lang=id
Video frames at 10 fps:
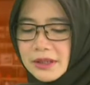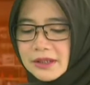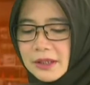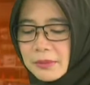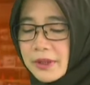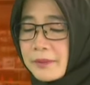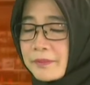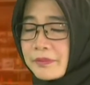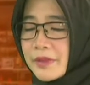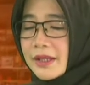Lebih mudah tetapi, lah
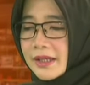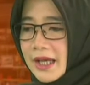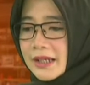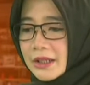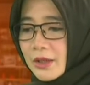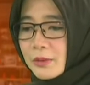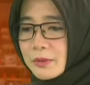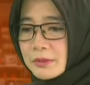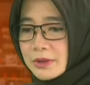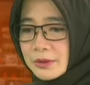ya istilahnya. Ya, gitu tapi ya.
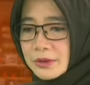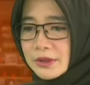kalaupun betul